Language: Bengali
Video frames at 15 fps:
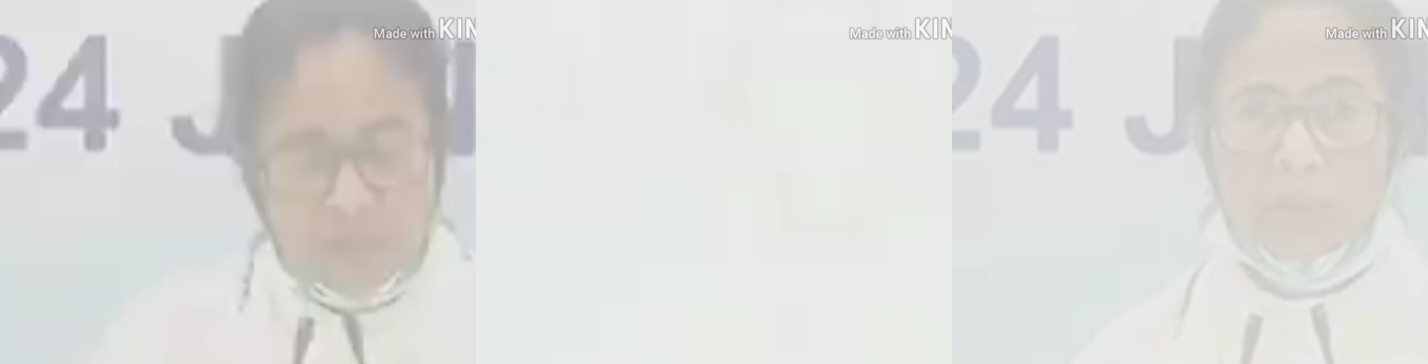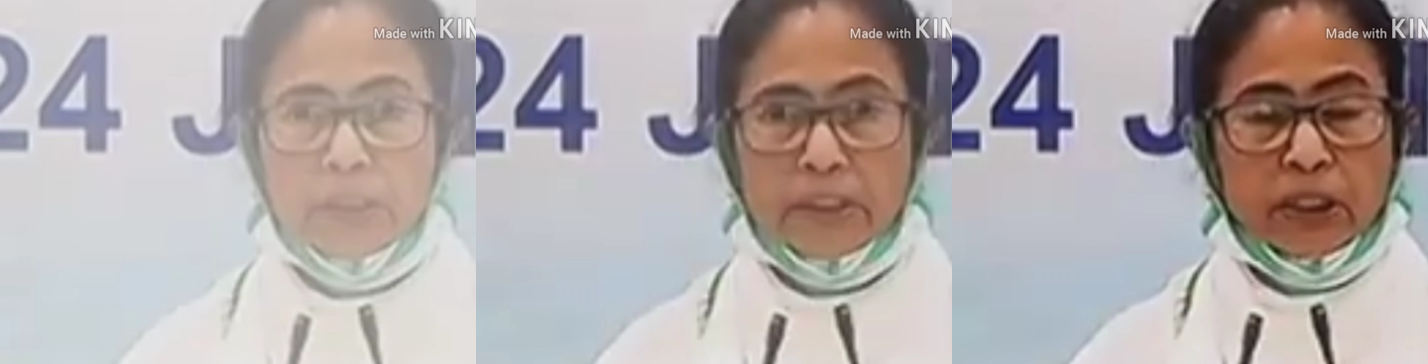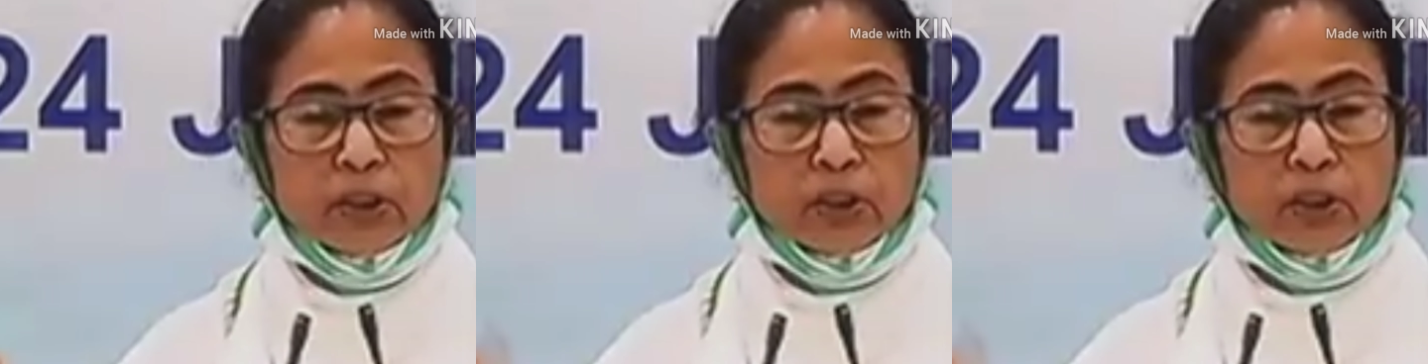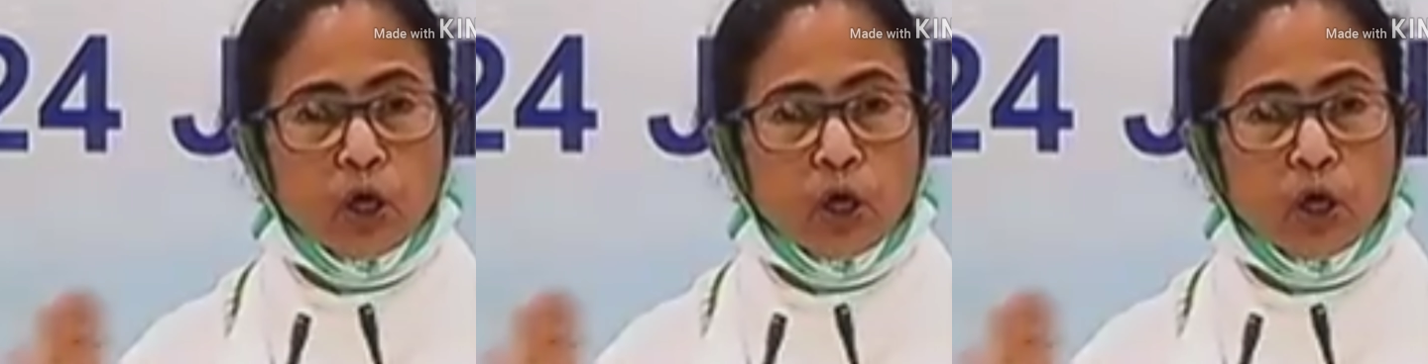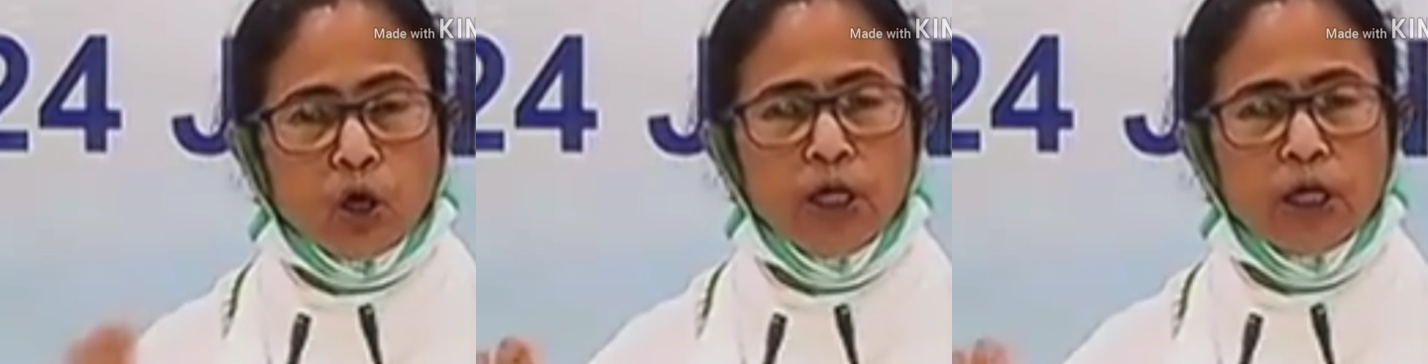ইট ইজ
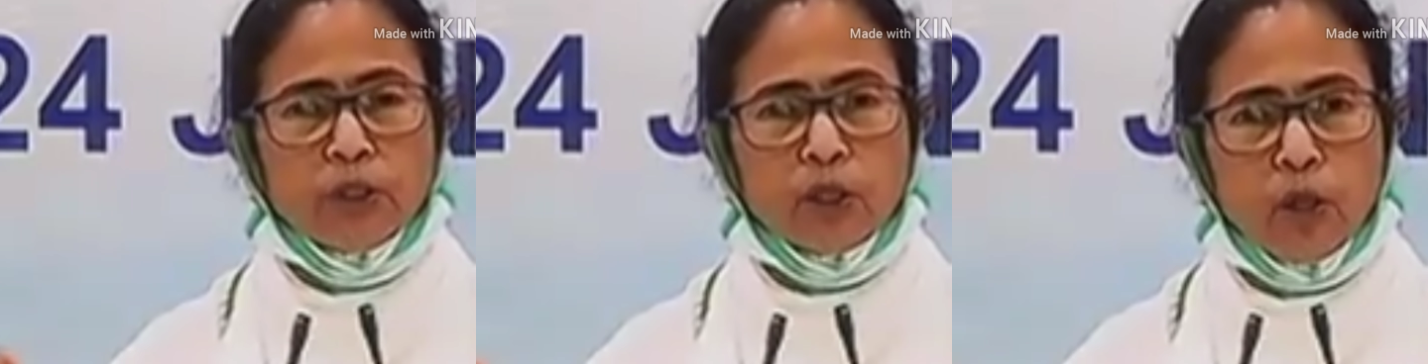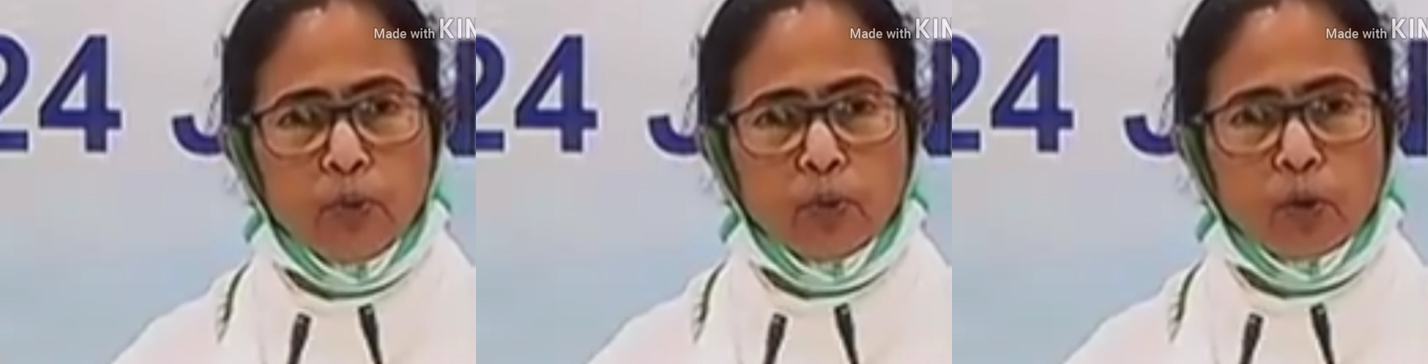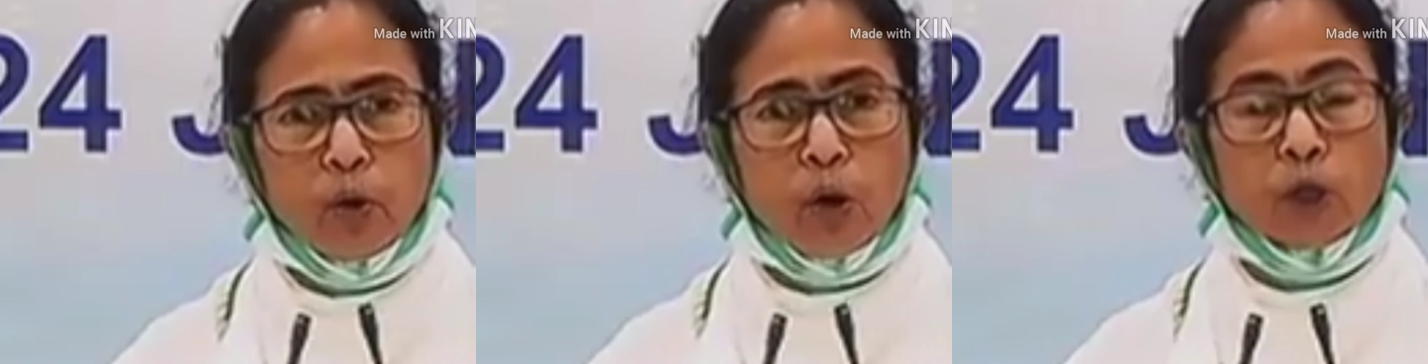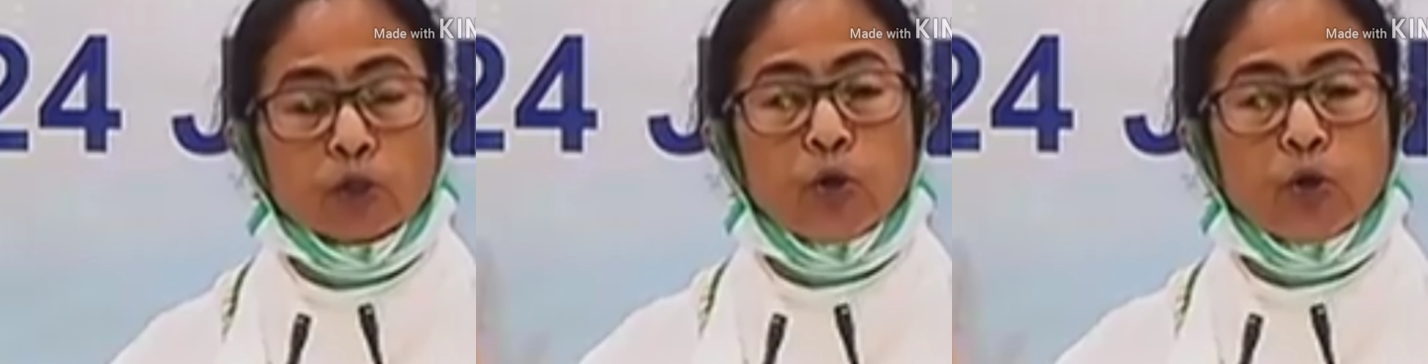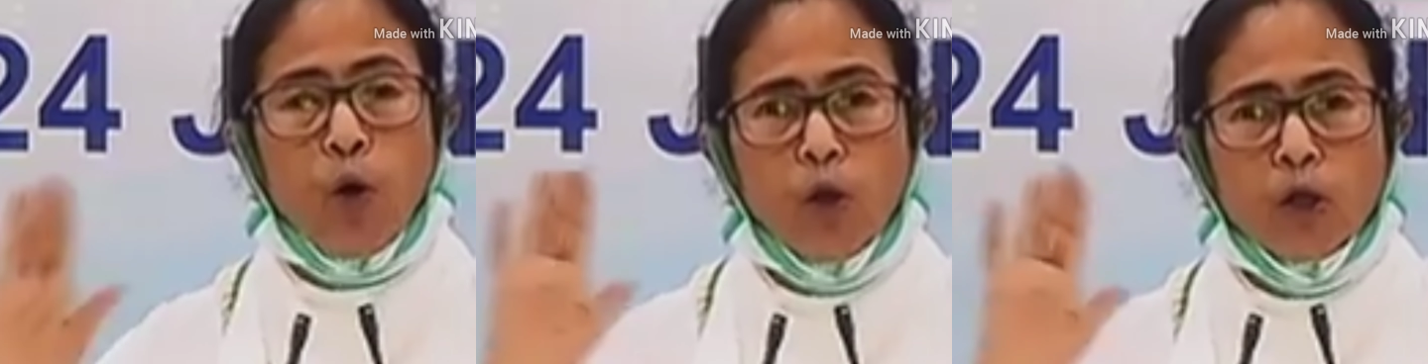নট অনলি তৃণমূল কংগ্রেস
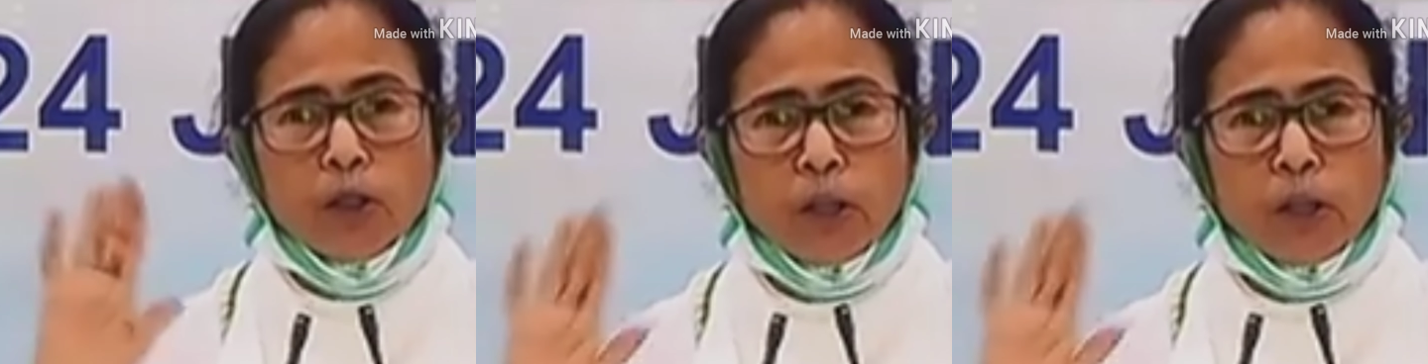অল